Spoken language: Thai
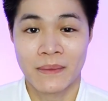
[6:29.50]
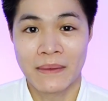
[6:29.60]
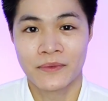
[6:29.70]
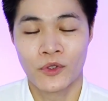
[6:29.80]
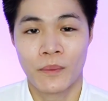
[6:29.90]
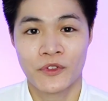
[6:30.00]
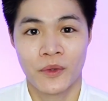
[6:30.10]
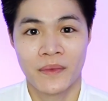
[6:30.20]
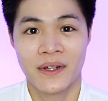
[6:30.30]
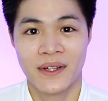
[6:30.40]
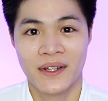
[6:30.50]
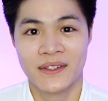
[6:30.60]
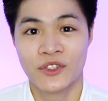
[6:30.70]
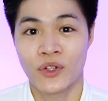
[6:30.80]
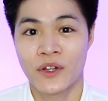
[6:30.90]
สำหรับส่วนผสมอื่
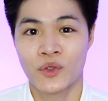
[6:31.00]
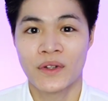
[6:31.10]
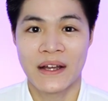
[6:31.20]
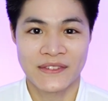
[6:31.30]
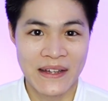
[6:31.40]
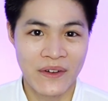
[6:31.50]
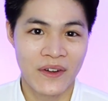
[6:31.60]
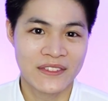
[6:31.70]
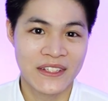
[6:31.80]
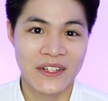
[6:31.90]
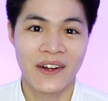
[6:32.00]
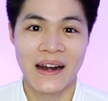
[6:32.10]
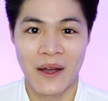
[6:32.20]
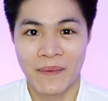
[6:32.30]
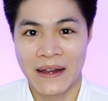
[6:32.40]
น ๆ ที่ช่วยกระตุ้นการสร้างคอลลาเจนก็
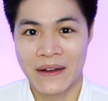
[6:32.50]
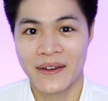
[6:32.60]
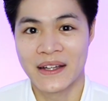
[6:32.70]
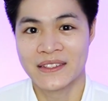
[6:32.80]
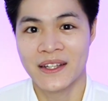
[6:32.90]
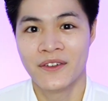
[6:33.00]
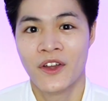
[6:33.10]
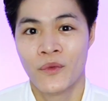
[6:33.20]
กล่าวไปแล้ว ก็อย่างเช่น